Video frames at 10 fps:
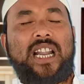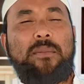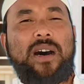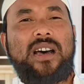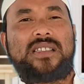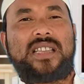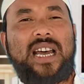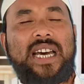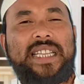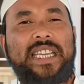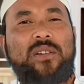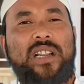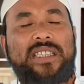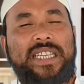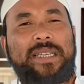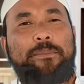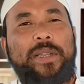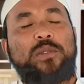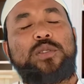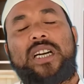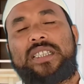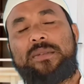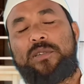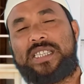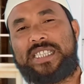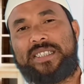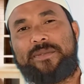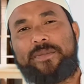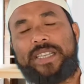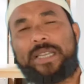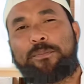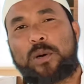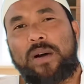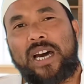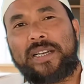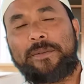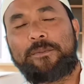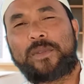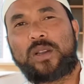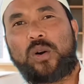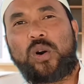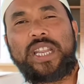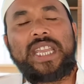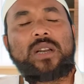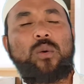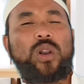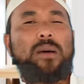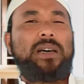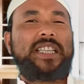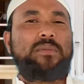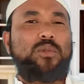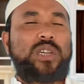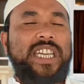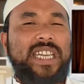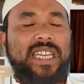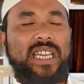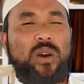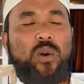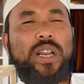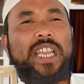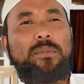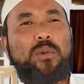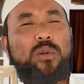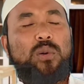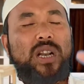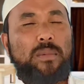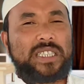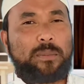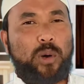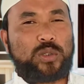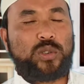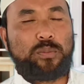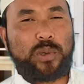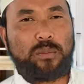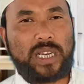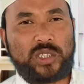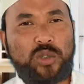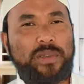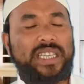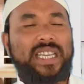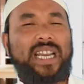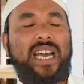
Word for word: নামাজ আদায় করা থেকে বিরত থাকতে বলেছেন এর প্রমাণ অনেক ওলামাদের মুখে অনেক ওলামাদের বক্তব্যর মাধ্যমে